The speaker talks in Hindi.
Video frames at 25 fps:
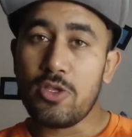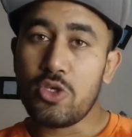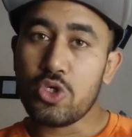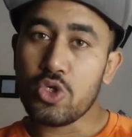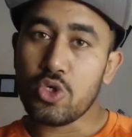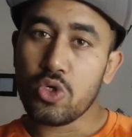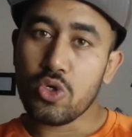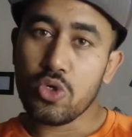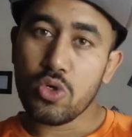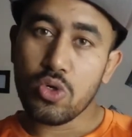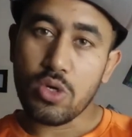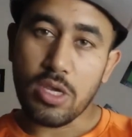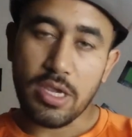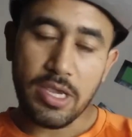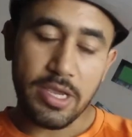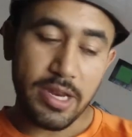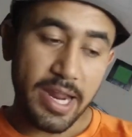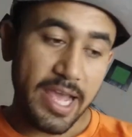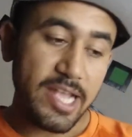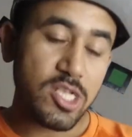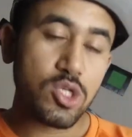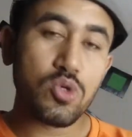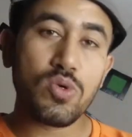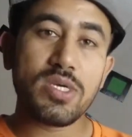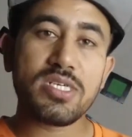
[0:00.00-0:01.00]
जो
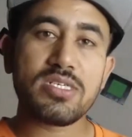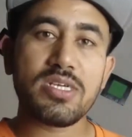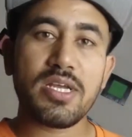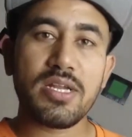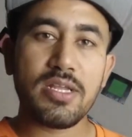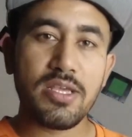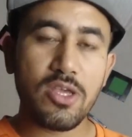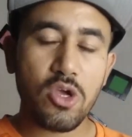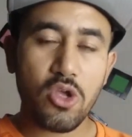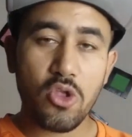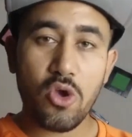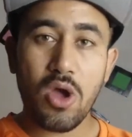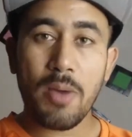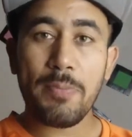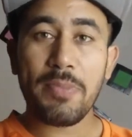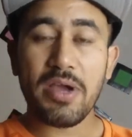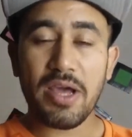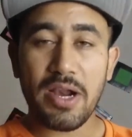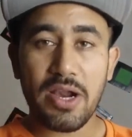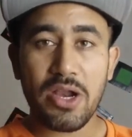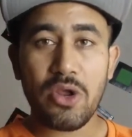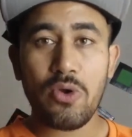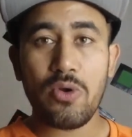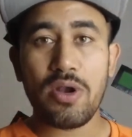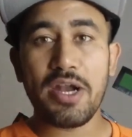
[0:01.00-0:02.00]
ग्रेजुएशन ये जो आप
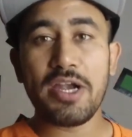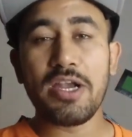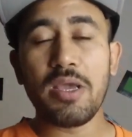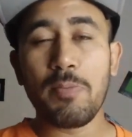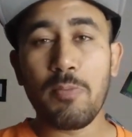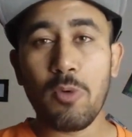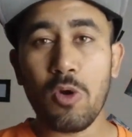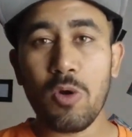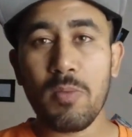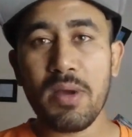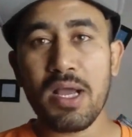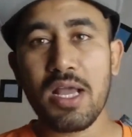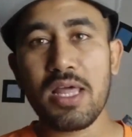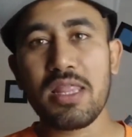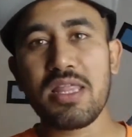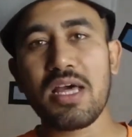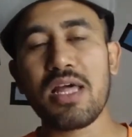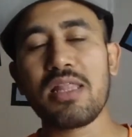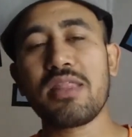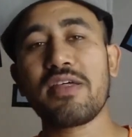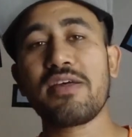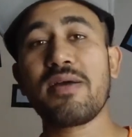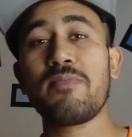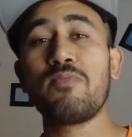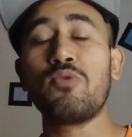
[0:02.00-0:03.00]
कर रहे हो ना डिप्लोमा के
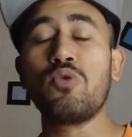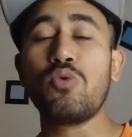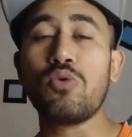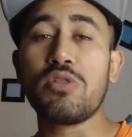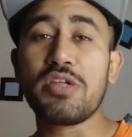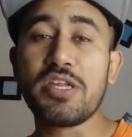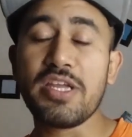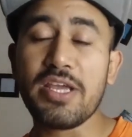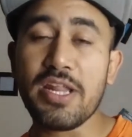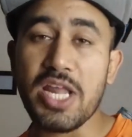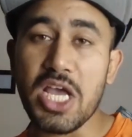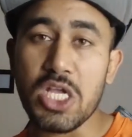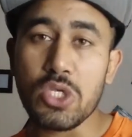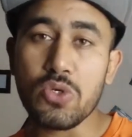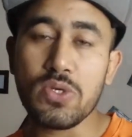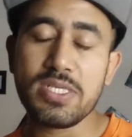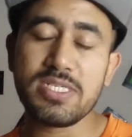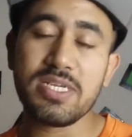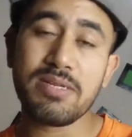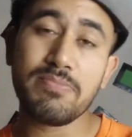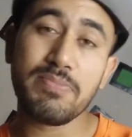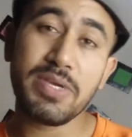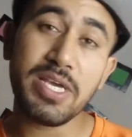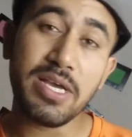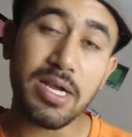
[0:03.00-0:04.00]
साथ साथ आप दूसरी
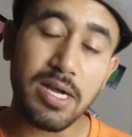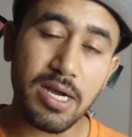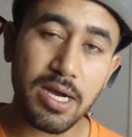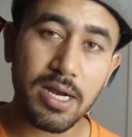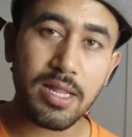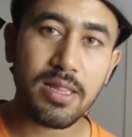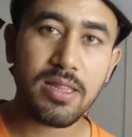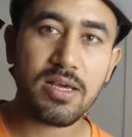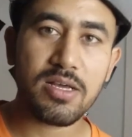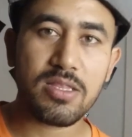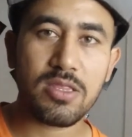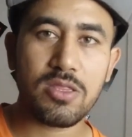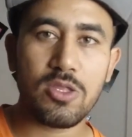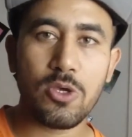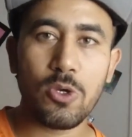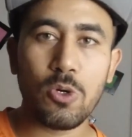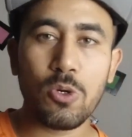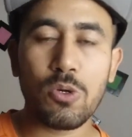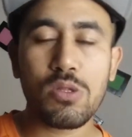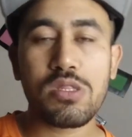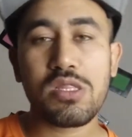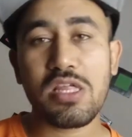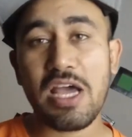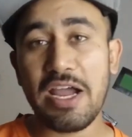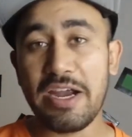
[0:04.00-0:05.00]
ग्रेजुएशन भी कर सकते
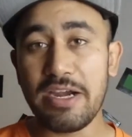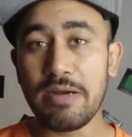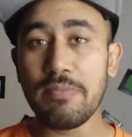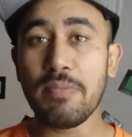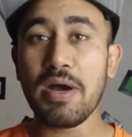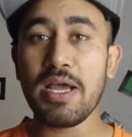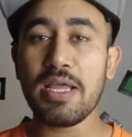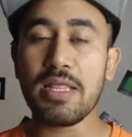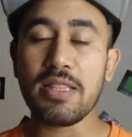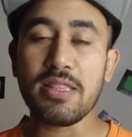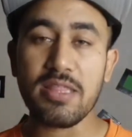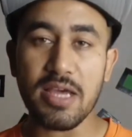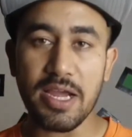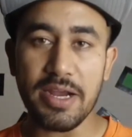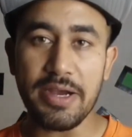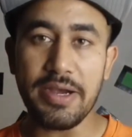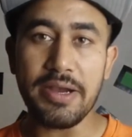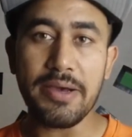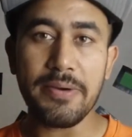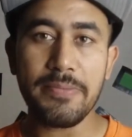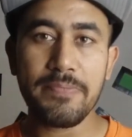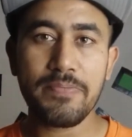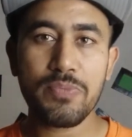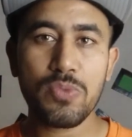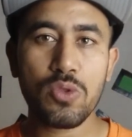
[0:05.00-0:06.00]
हो साइड बाय
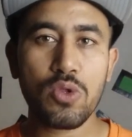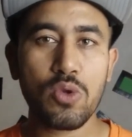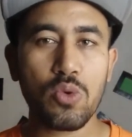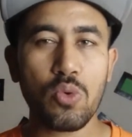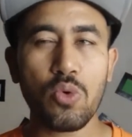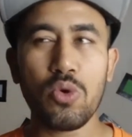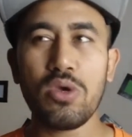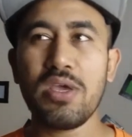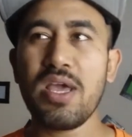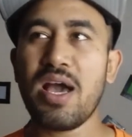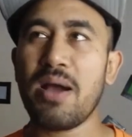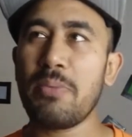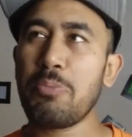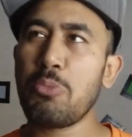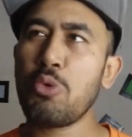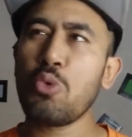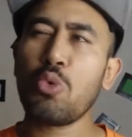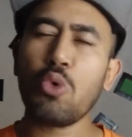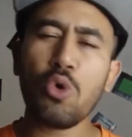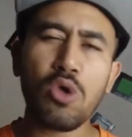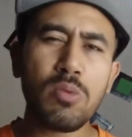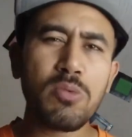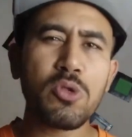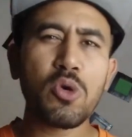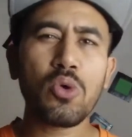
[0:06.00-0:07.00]
साइड कोई आप
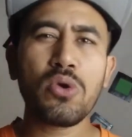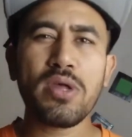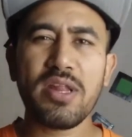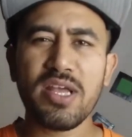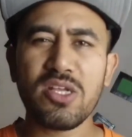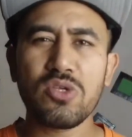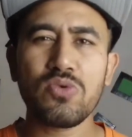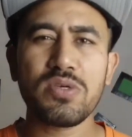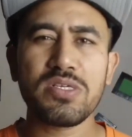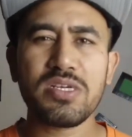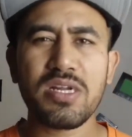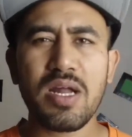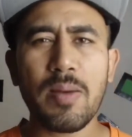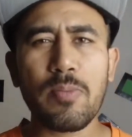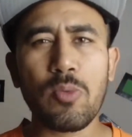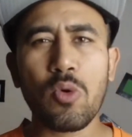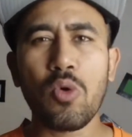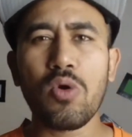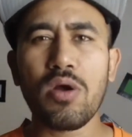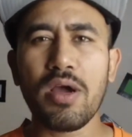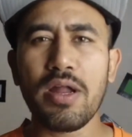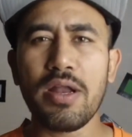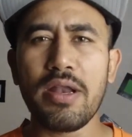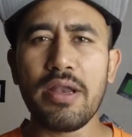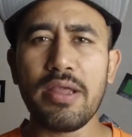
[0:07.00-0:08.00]
कोई जो ग्रेजुएशन
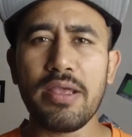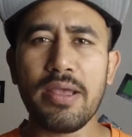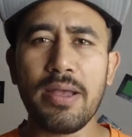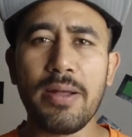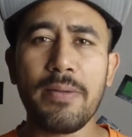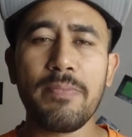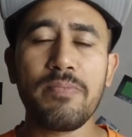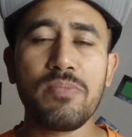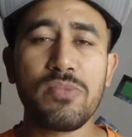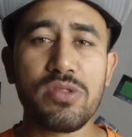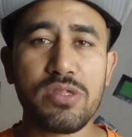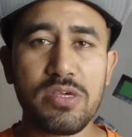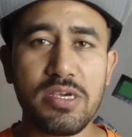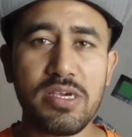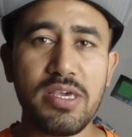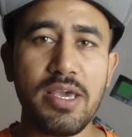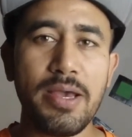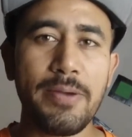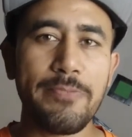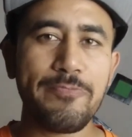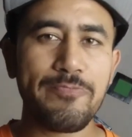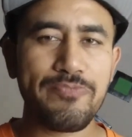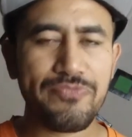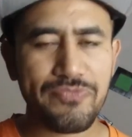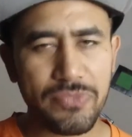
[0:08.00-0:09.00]
आपको करनी है सही
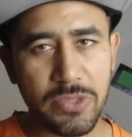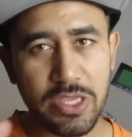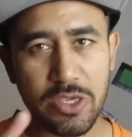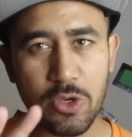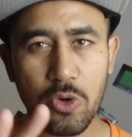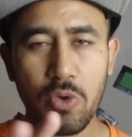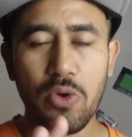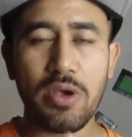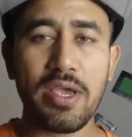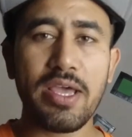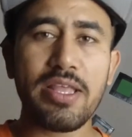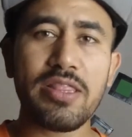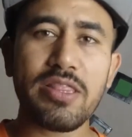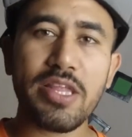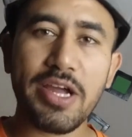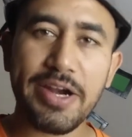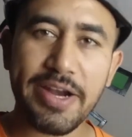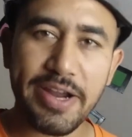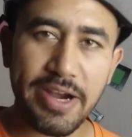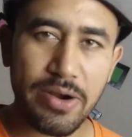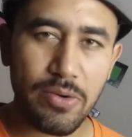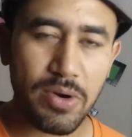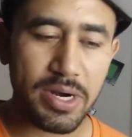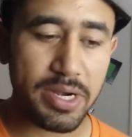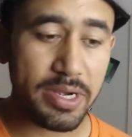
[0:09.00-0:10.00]
है ये हो गया
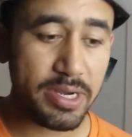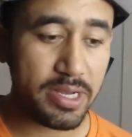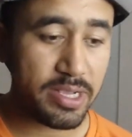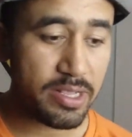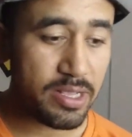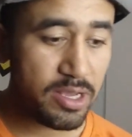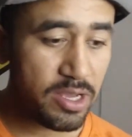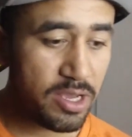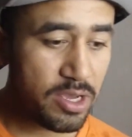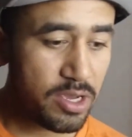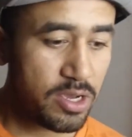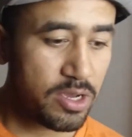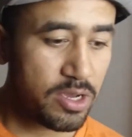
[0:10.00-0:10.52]
थर्ड एडवांटेज